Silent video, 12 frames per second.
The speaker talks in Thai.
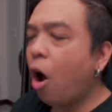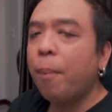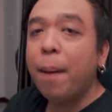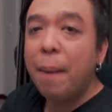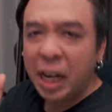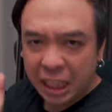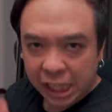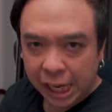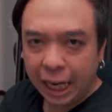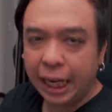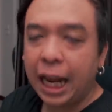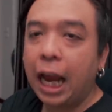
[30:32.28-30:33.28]
ก็ประมาณนี้
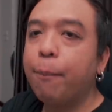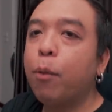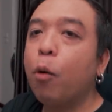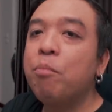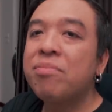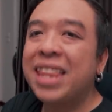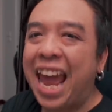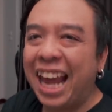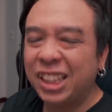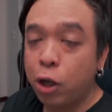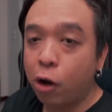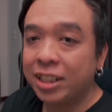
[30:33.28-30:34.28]
นะครับผมแตก
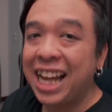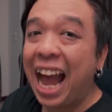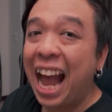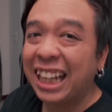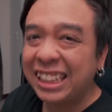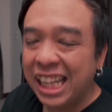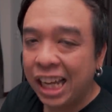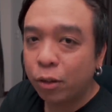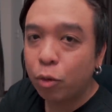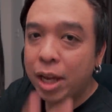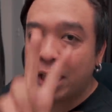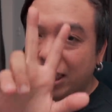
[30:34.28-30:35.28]
ช็อตช่างชิ
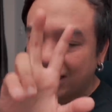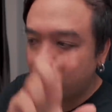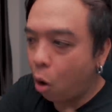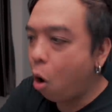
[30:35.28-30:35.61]
ตัวอย่างที่